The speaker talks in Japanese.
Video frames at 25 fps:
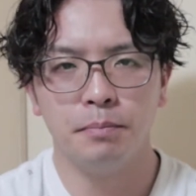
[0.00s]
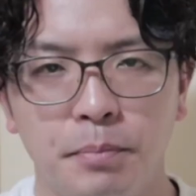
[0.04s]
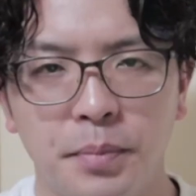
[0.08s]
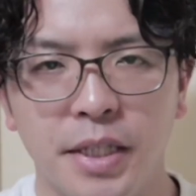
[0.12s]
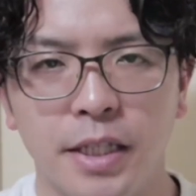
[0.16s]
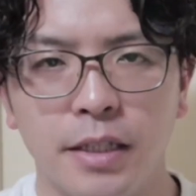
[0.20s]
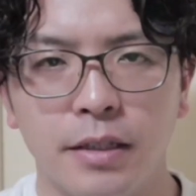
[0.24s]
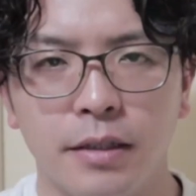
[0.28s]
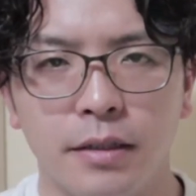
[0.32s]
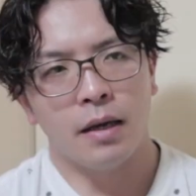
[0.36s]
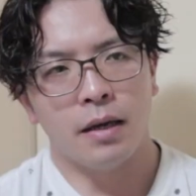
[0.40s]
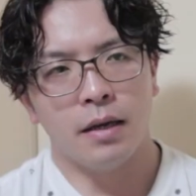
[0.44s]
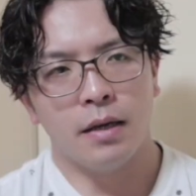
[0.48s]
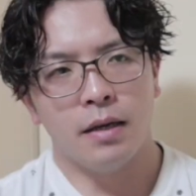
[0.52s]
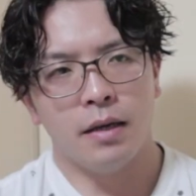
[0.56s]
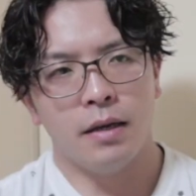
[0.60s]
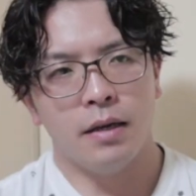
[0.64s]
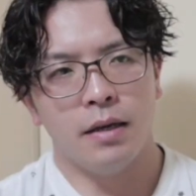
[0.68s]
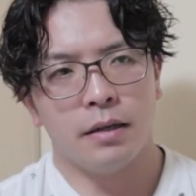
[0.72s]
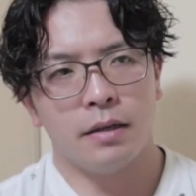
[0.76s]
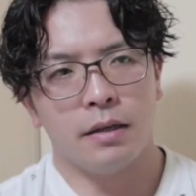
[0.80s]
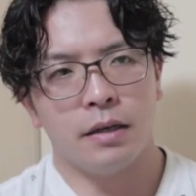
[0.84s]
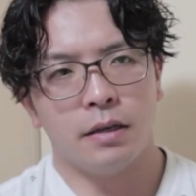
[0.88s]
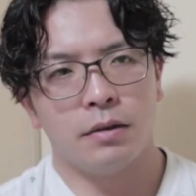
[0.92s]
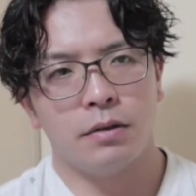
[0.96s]
ピン、
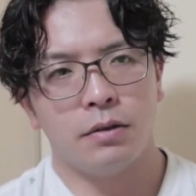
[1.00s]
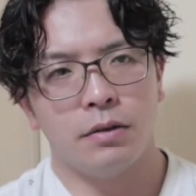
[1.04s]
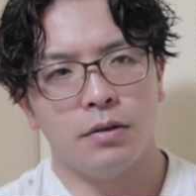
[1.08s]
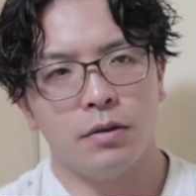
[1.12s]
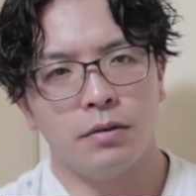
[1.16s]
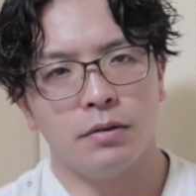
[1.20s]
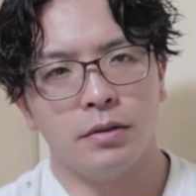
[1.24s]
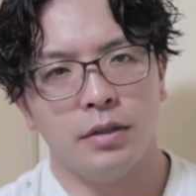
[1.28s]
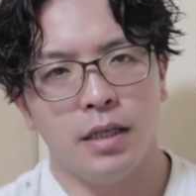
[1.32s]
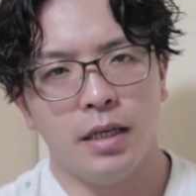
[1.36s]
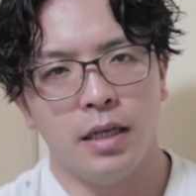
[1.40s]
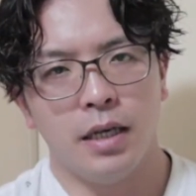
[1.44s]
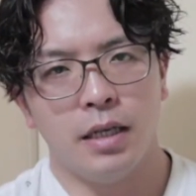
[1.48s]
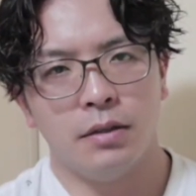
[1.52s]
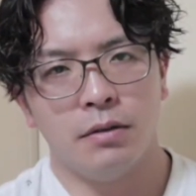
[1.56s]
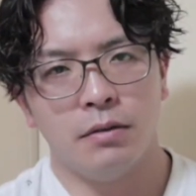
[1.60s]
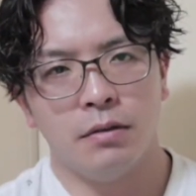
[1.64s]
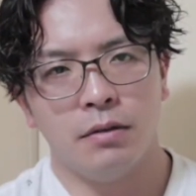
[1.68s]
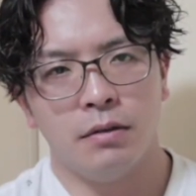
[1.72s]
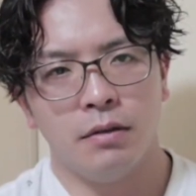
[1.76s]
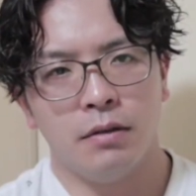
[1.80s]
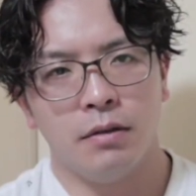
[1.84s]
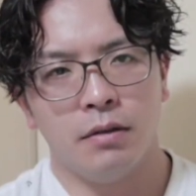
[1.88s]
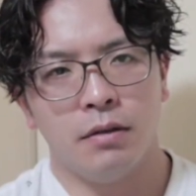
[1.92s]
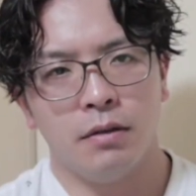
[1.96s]
えー、結局ねあ
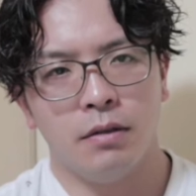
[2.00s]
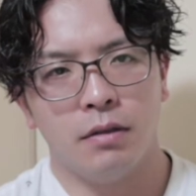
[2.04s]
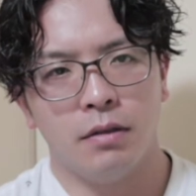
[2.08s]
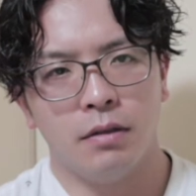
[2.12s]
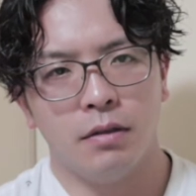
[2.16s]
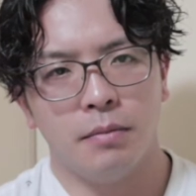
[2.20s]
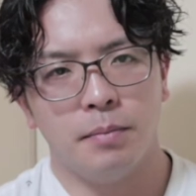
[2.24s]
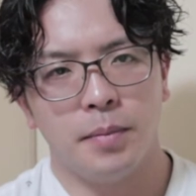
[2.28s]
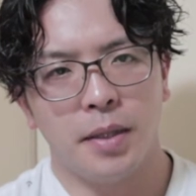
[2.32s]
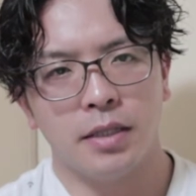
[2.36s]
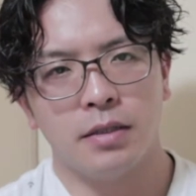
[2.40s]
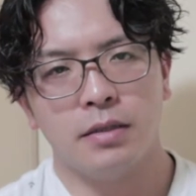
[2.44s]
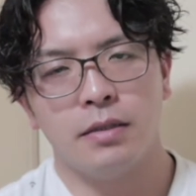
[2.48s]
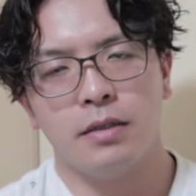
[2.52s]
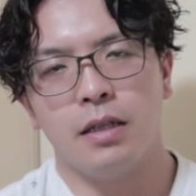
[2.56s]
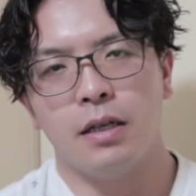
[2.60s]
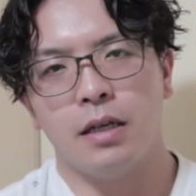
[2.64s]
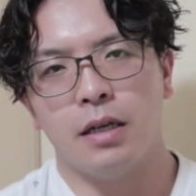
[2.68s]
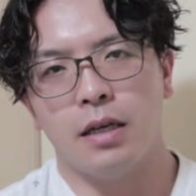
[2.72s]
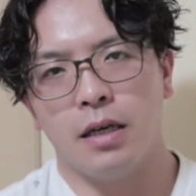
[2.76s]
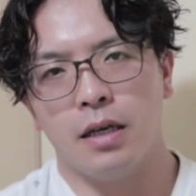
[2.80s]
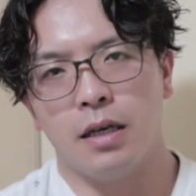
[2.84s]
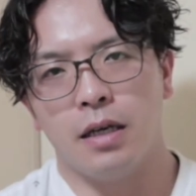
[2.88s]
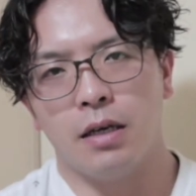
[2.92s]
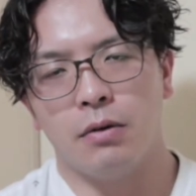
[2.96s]
のー、
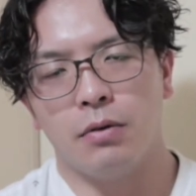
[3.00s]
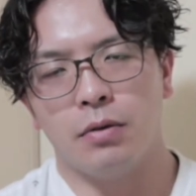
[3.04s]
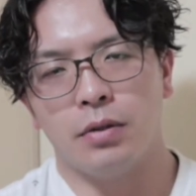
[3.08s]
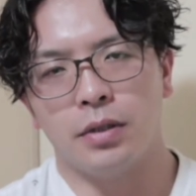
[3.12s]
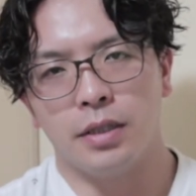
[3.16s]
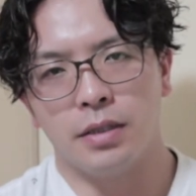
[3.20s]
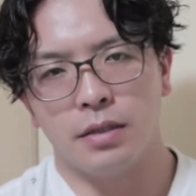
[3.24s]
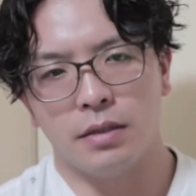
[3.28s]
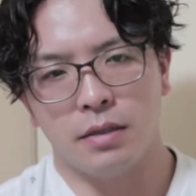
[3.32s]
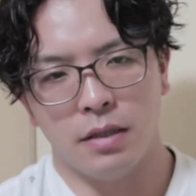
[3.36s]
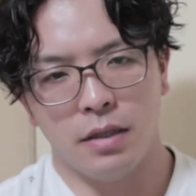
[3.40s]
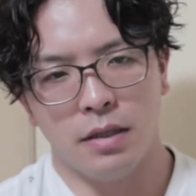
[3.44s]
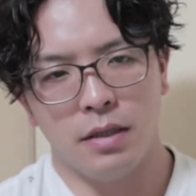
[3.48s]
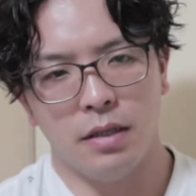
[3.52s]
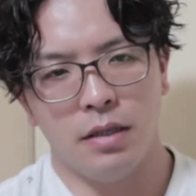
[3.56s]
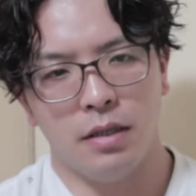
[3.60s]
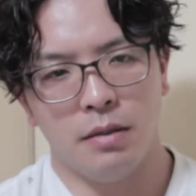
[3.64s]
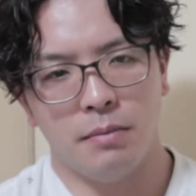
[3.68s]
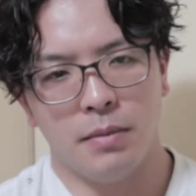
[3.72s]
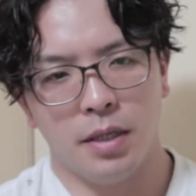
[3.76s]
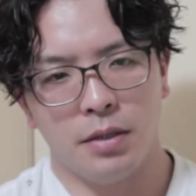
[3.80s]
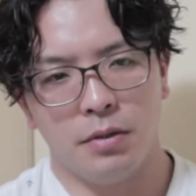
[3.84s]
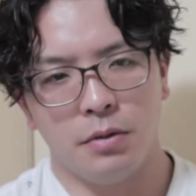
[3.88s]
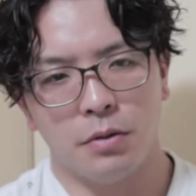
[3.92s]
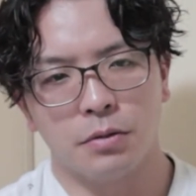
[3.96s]
パスタをです
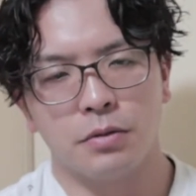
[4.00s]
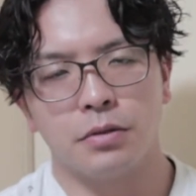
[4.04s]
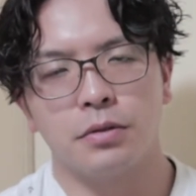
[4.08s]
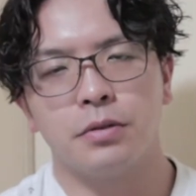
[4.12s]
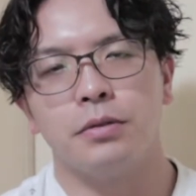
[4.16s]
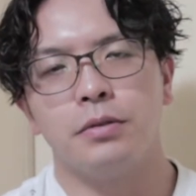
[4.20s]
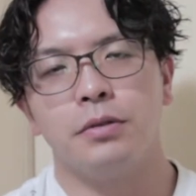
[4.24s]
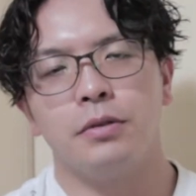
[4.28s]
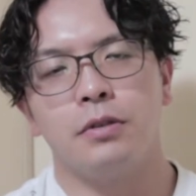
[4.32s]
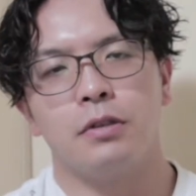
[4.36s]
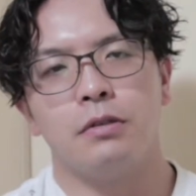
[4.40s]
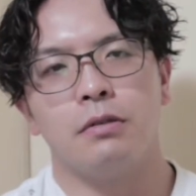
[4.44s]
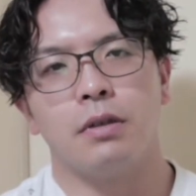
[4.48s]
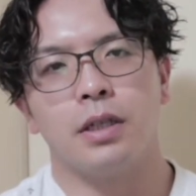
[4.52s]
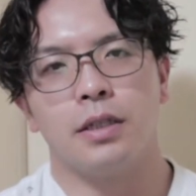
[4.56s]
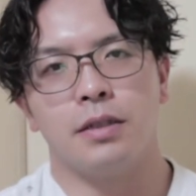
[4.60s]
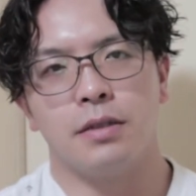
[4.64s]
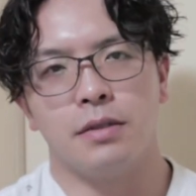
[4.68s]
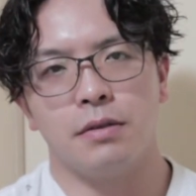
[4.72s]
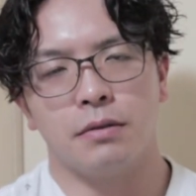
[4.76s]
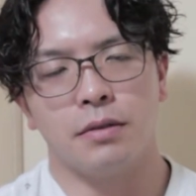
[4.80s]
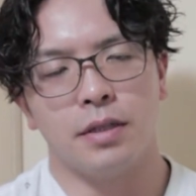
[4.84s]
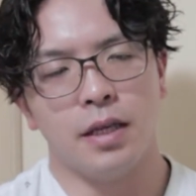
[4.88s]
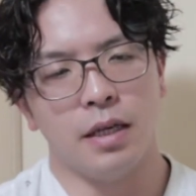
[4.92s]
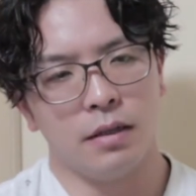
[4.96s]
ね、まあ、よく食ってるわけで
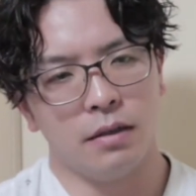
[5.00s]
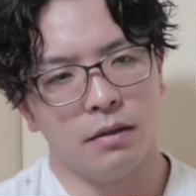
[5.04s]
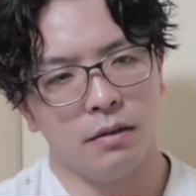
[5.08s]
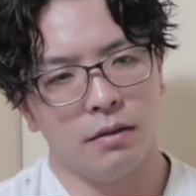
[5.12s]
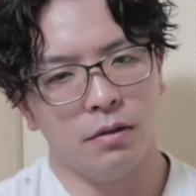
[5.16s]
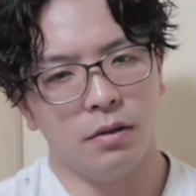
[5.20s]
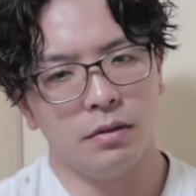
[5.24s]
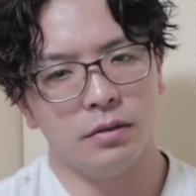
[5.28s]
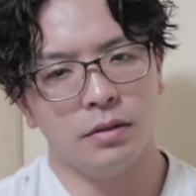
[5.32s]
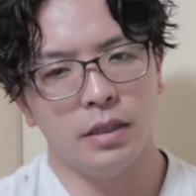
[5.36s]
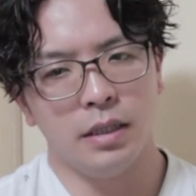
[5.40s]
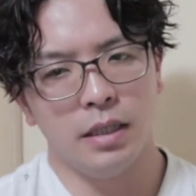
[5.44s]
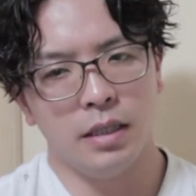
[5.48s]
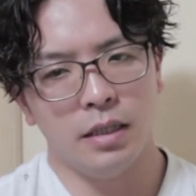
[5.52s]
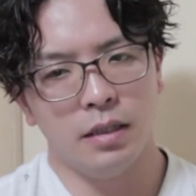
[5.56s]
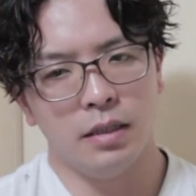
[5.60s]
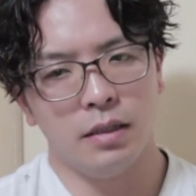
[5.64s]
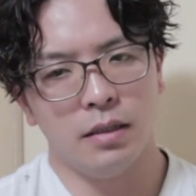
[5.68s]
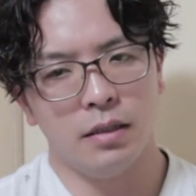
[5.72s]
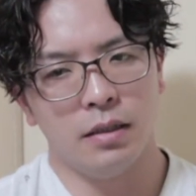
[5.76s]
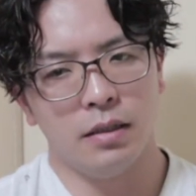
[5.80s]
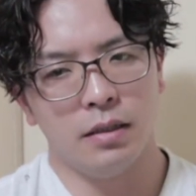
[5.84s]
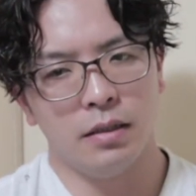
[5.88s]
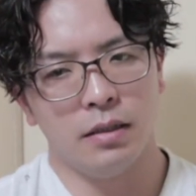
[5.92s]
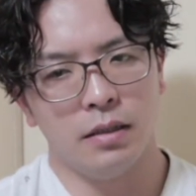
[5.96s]
すよ結局
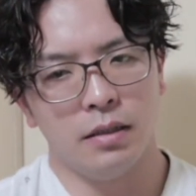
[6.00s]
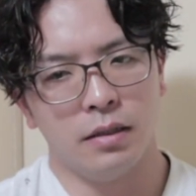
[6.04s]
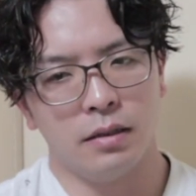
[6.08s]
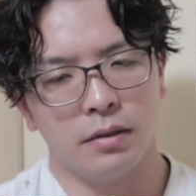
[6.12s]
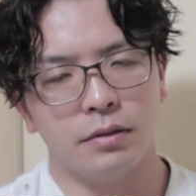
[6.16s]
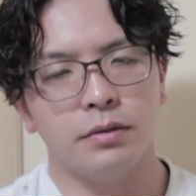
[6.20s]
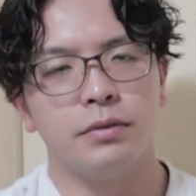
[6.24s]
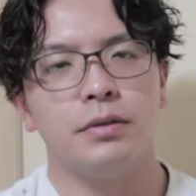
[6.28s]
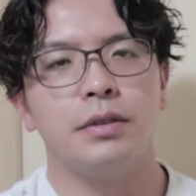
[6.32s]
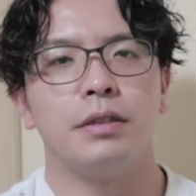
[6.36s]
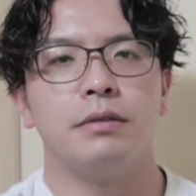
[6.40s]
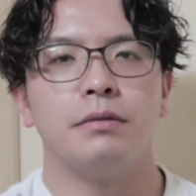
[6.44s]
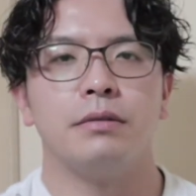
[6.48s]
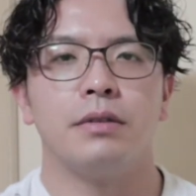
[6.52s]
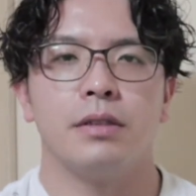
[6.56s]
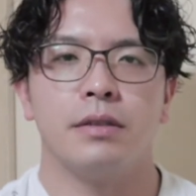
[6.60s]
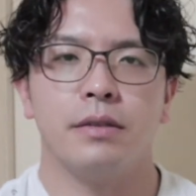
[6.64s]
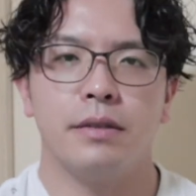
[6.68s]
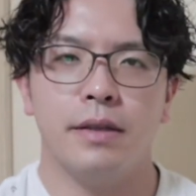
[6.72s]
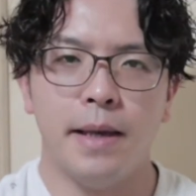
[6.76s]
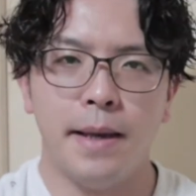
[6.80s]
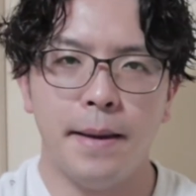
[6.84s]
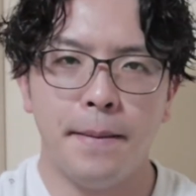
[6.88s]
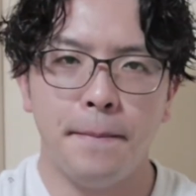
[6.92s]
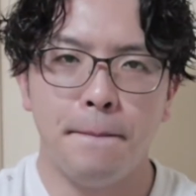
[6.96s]
ね食ってるんです
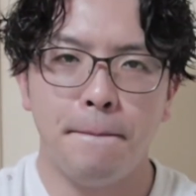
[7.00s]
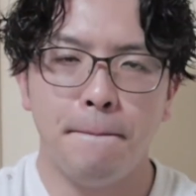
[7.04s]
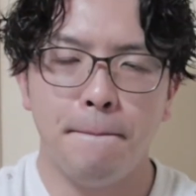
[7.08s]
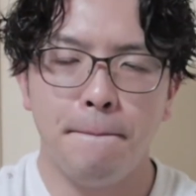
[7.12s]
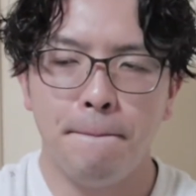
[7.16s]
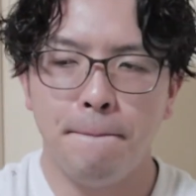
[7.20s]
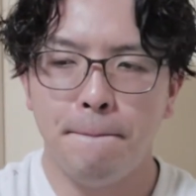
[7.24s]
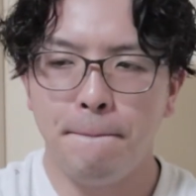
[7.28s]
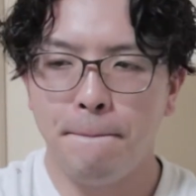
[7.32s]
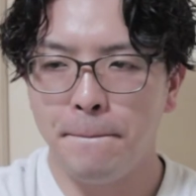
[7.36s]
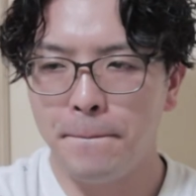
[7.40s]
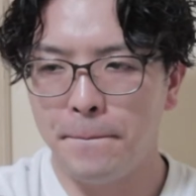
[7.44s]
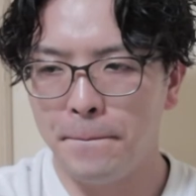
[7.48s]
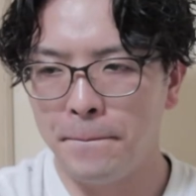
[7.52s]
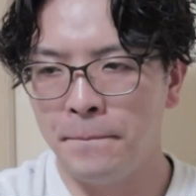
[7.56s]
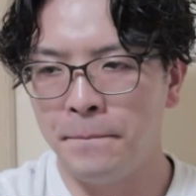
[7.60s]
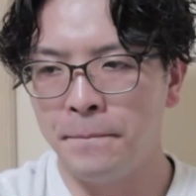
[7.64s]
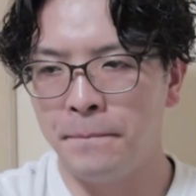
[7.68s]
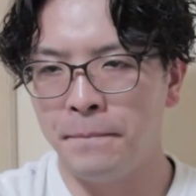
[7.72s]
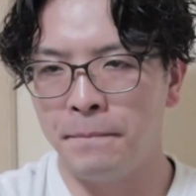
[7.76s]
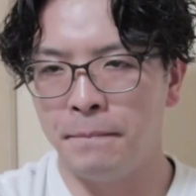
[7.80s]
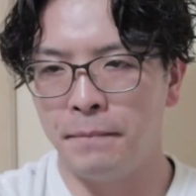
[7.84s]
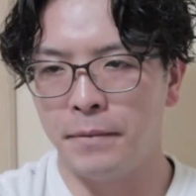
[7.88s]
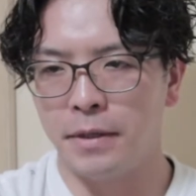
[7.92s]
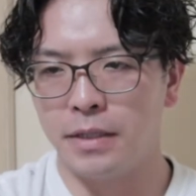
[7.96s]
ねう
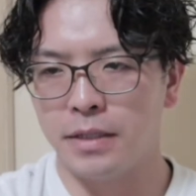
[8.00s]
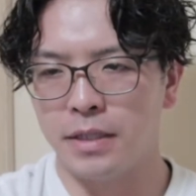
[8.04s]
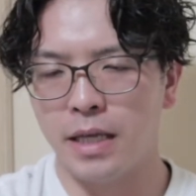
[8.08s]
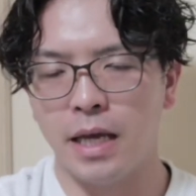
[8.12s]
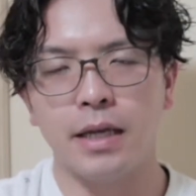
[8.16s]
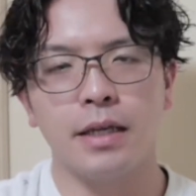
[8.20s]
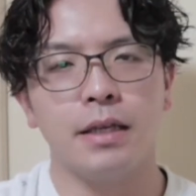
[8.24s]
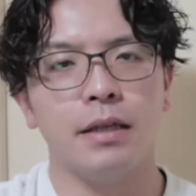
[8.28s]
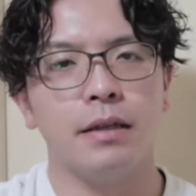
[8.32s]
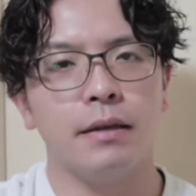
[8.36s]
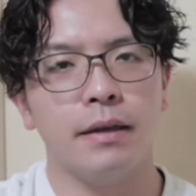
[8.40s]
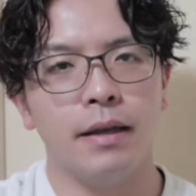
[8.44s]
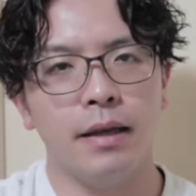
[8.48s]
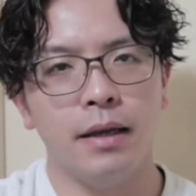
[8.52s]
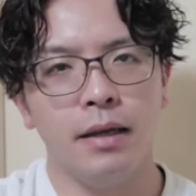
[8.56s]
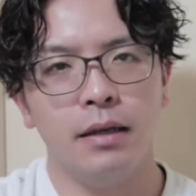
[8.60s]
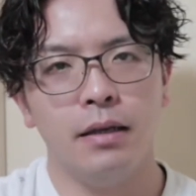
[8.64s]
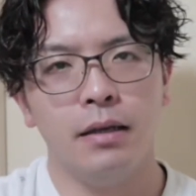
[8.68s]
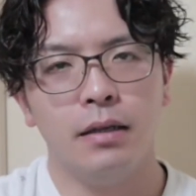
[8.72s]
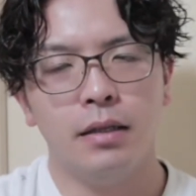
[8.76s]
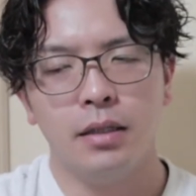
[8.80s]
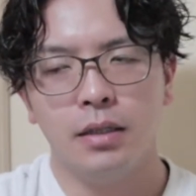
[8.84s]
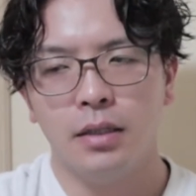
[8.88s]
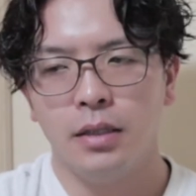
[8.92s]
ん最近ね